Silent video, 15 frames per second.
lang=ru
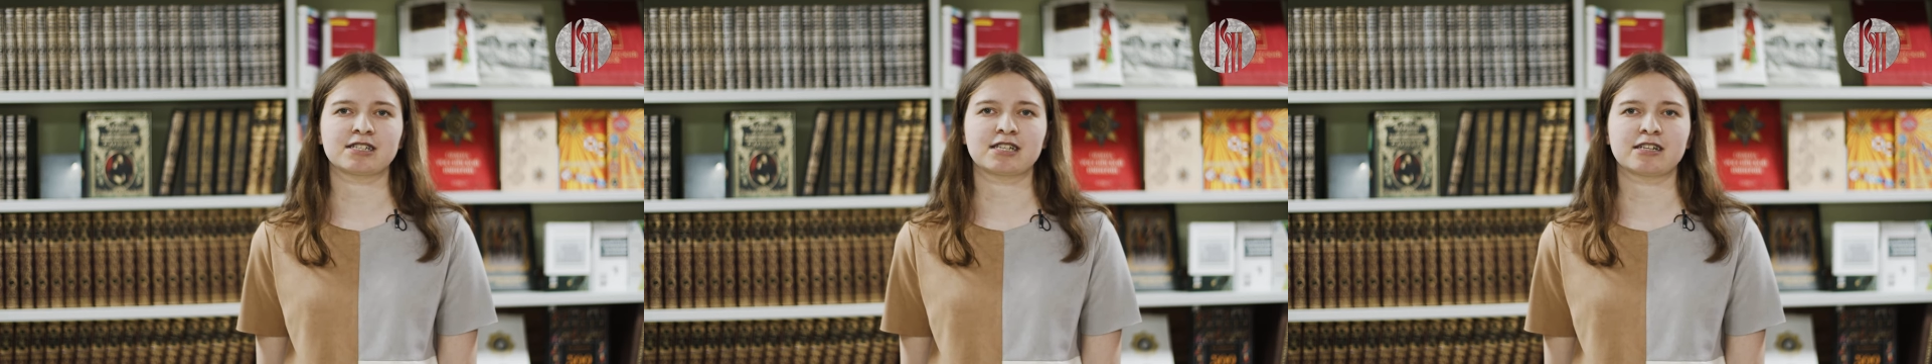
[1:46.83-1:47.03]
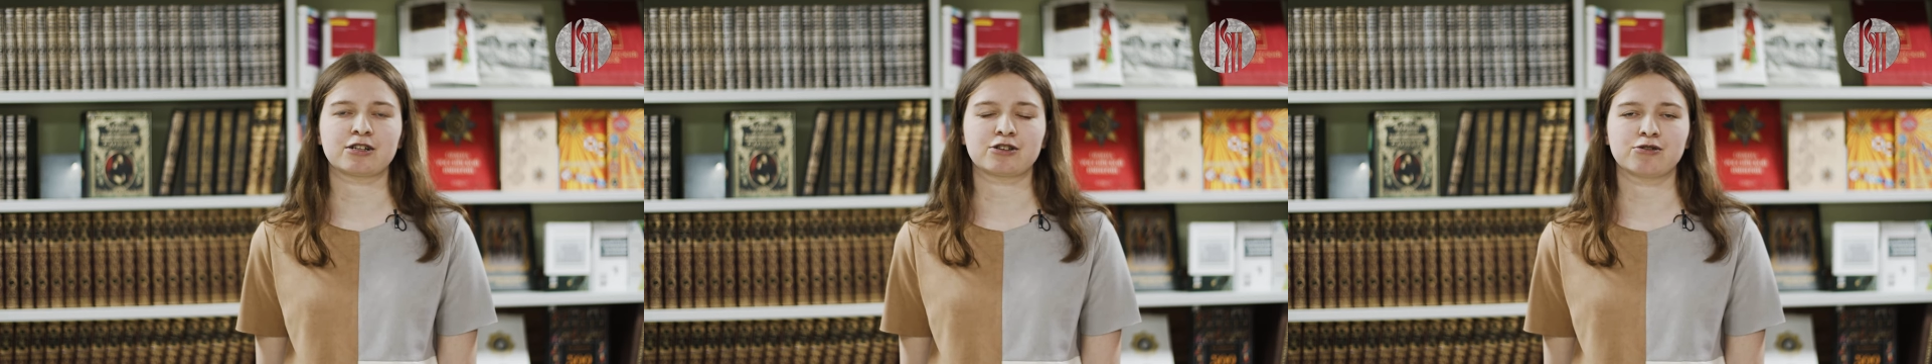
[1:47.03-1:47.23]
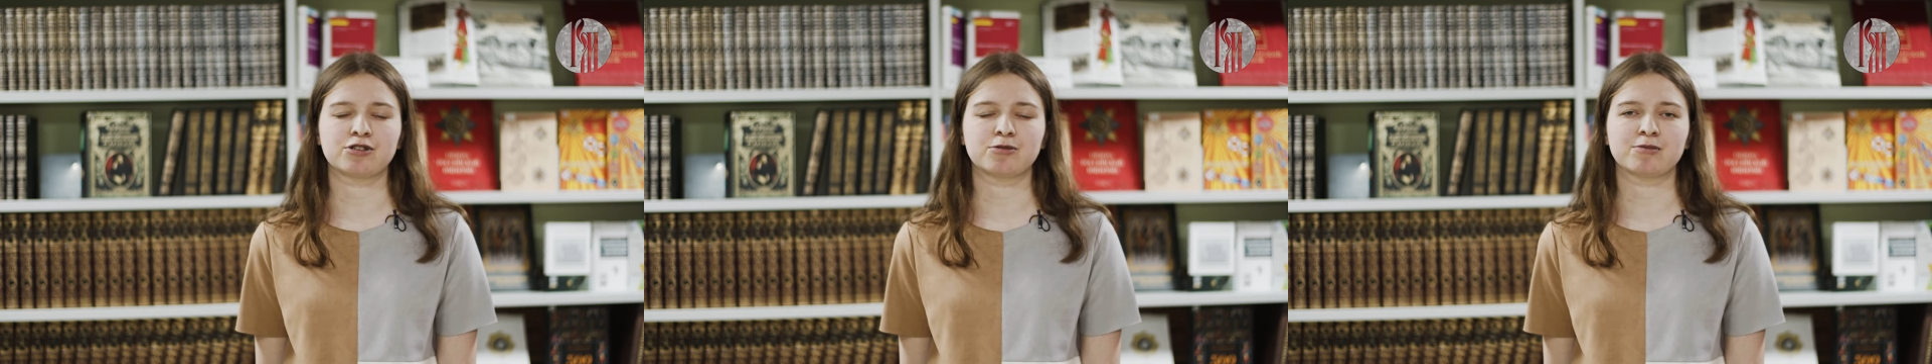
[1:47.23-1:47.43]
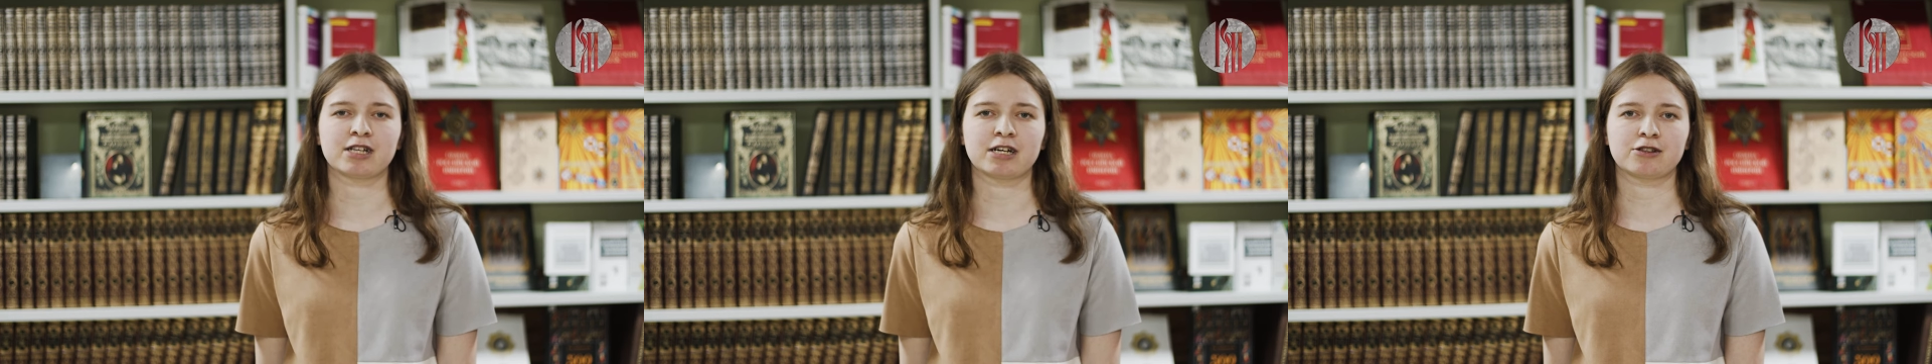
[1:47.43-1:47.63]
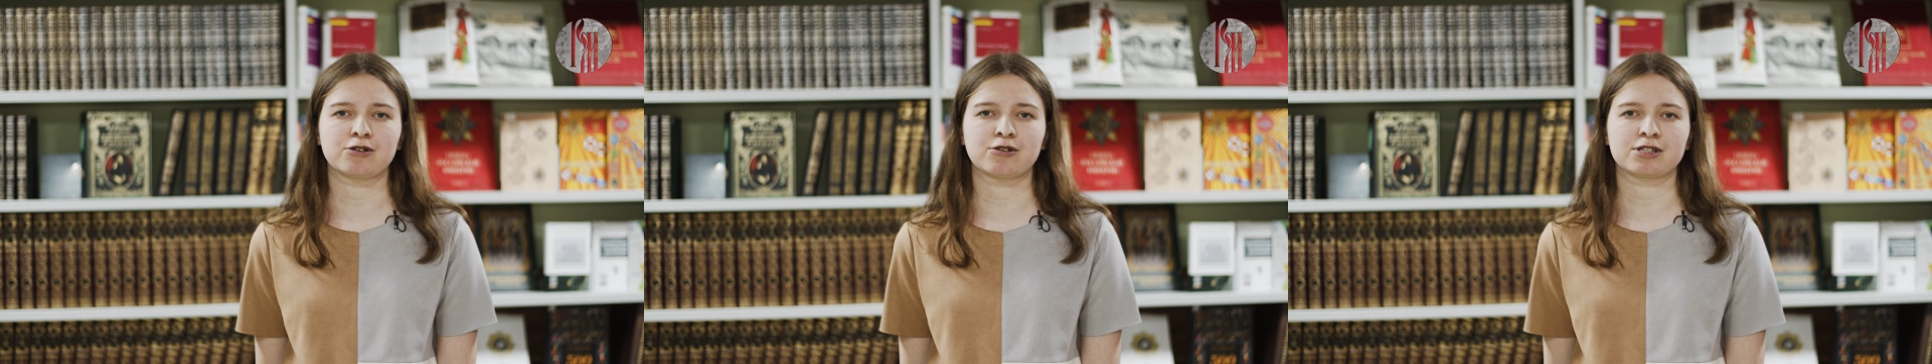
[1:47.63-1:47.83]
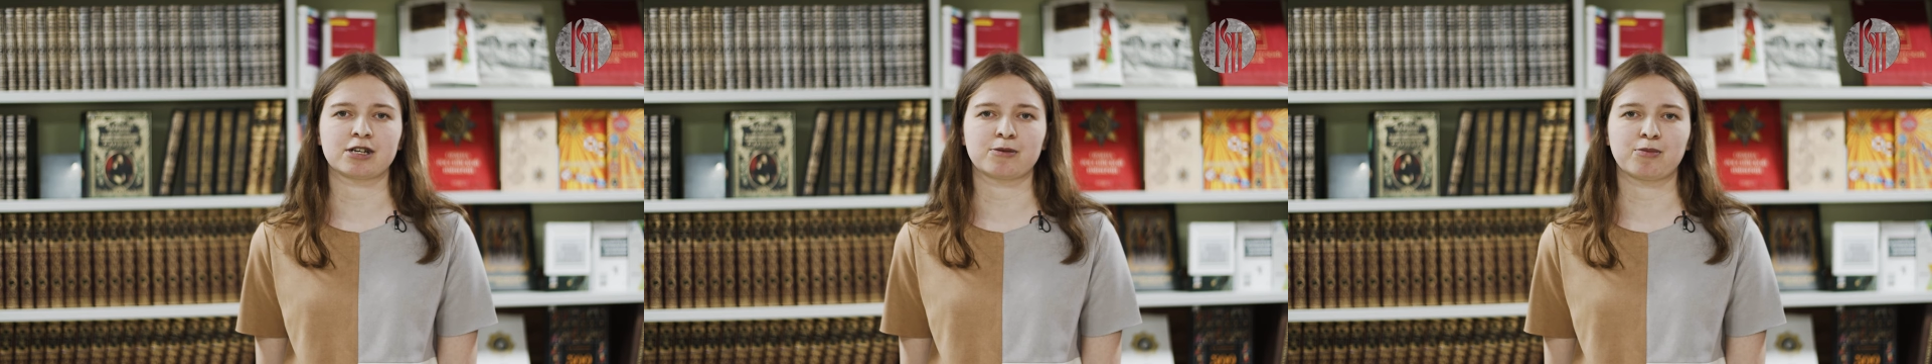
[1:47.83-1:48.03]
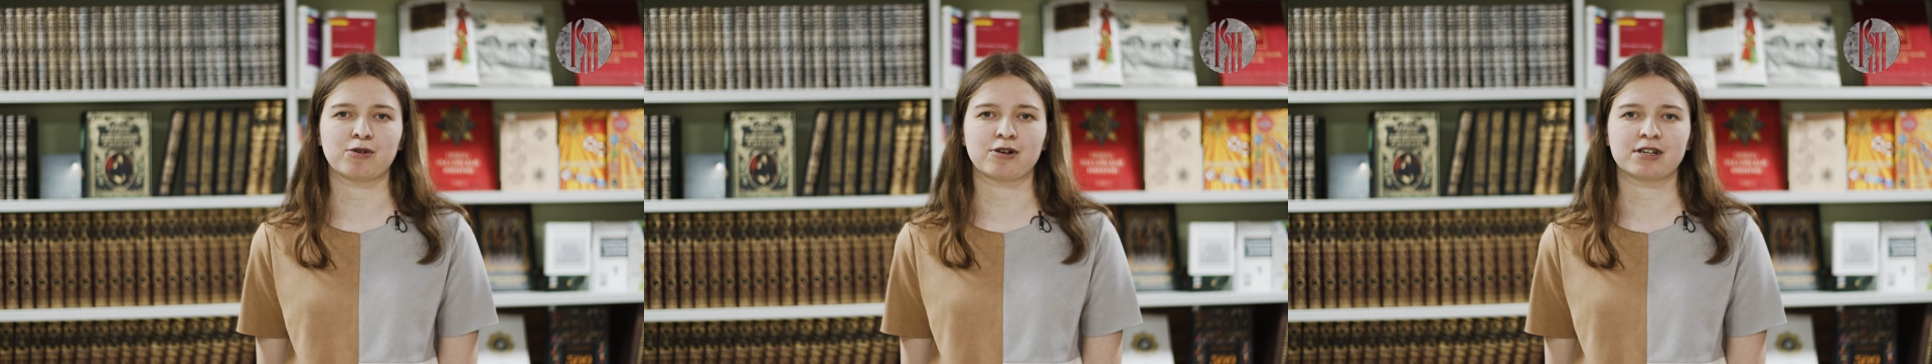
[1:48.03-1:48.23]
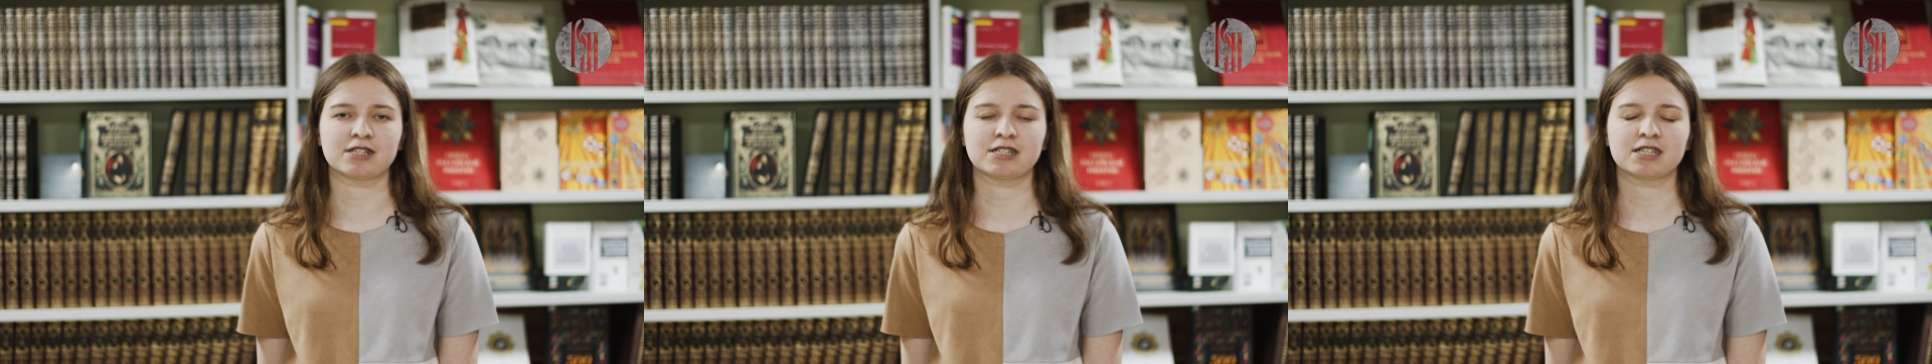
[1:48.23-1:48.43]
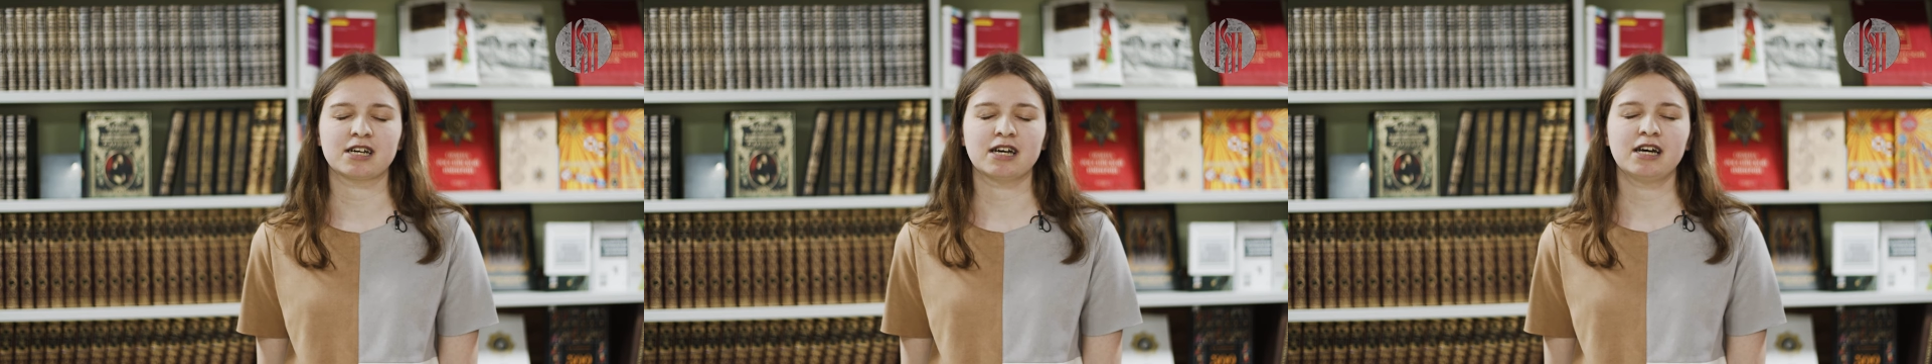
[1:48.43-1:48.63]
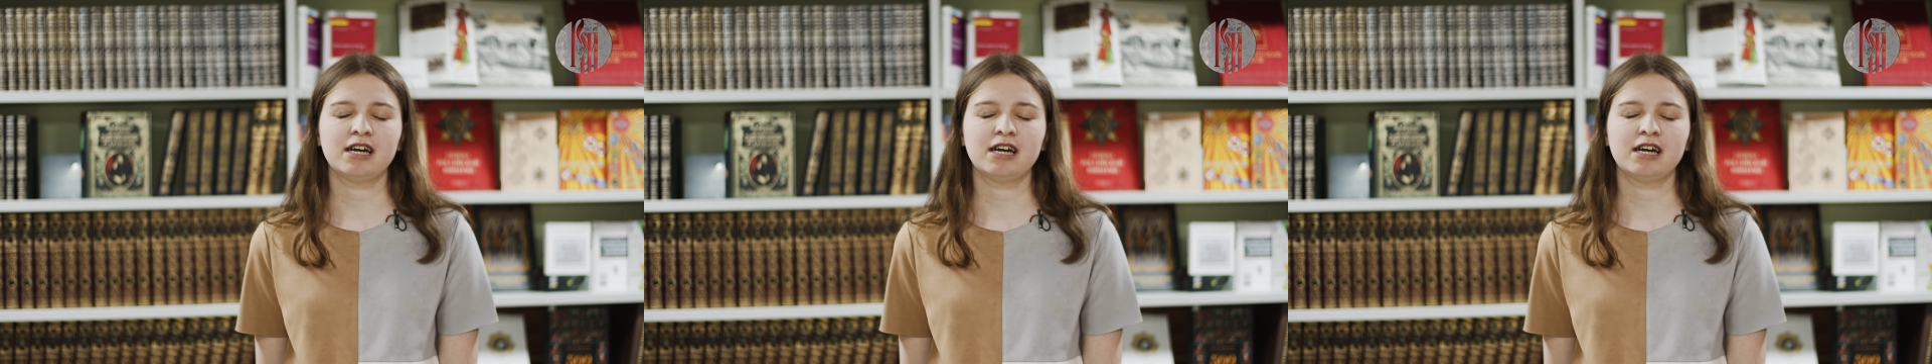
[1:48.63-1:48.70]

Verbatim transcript: заткнуть молоток за пояс,